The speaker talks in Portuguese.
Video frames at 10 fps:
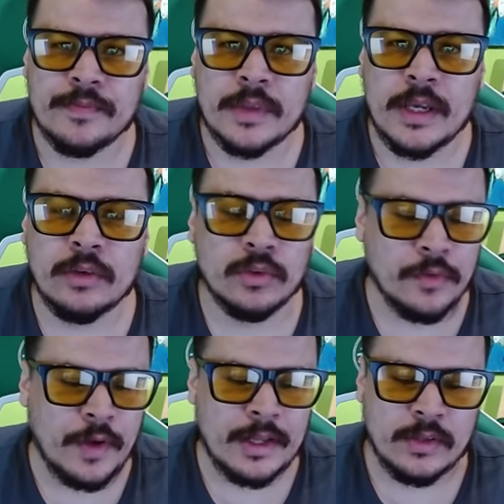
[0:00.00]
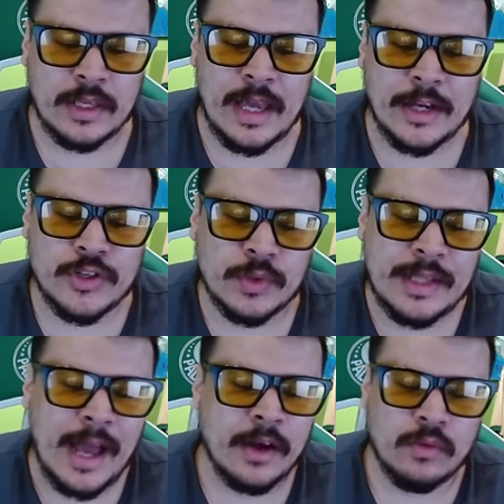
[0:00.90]
E eu não tô falando que
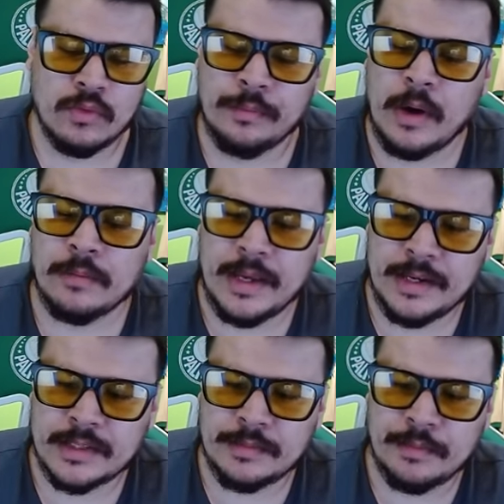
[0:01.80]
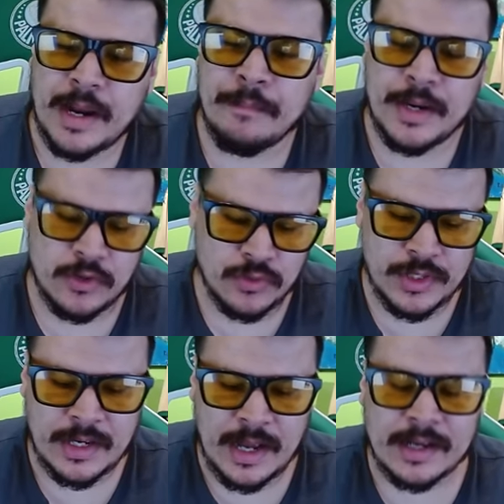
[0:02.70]
ajudaram o Palmeiras para
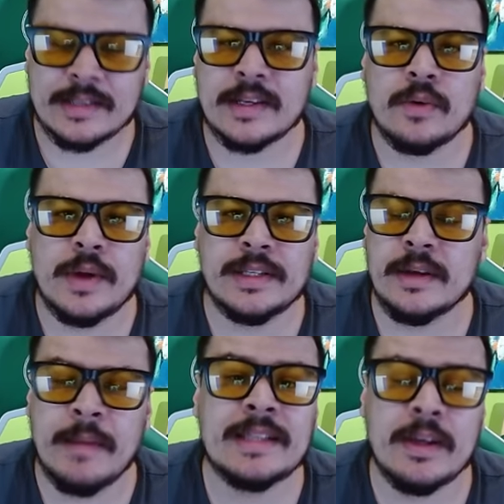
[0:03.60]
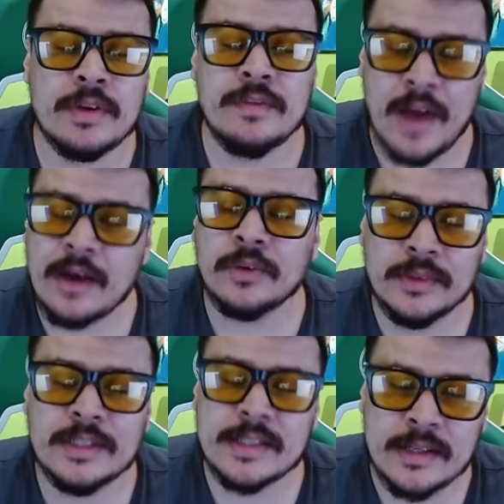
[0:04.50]
prejudicar na sequência, mas é o que vai
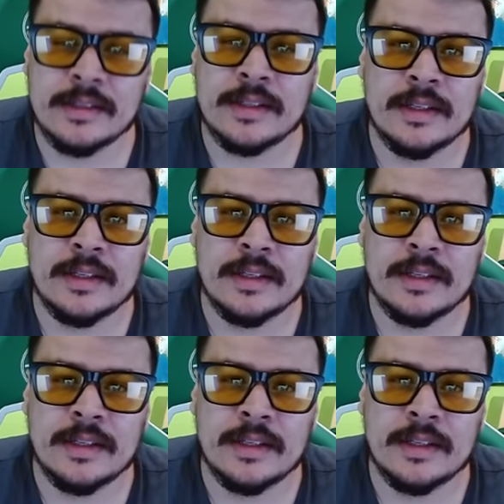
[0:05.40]
acontecer.